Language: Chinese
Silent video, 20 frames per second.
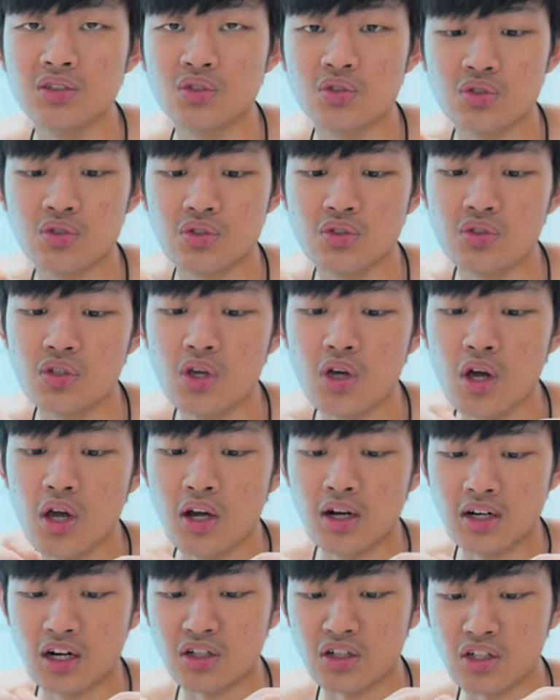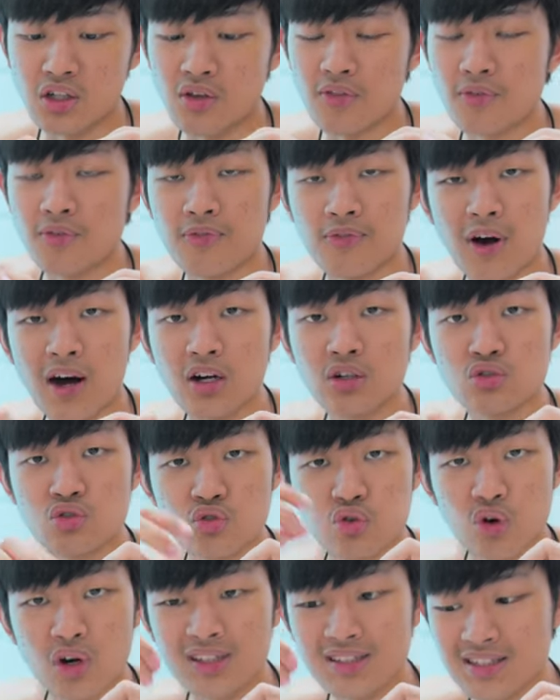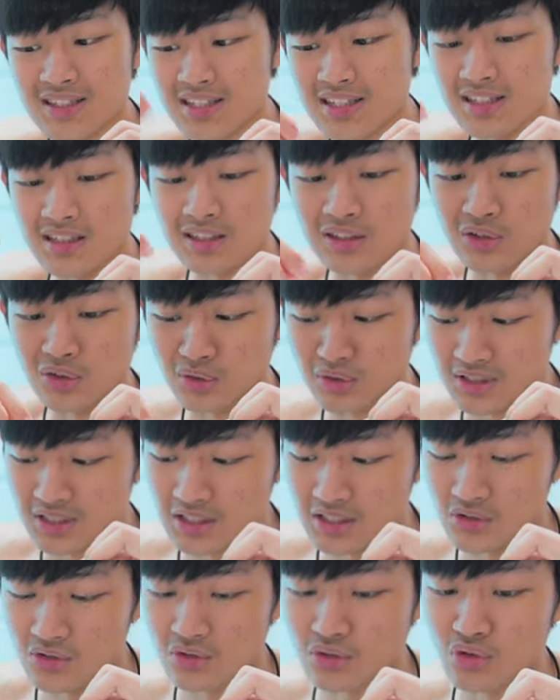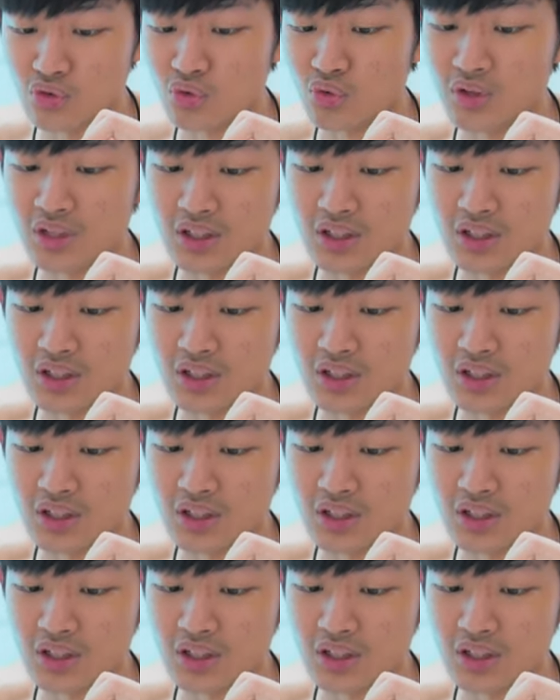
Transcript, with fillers: 就是让你防穿刺的东西，就是如果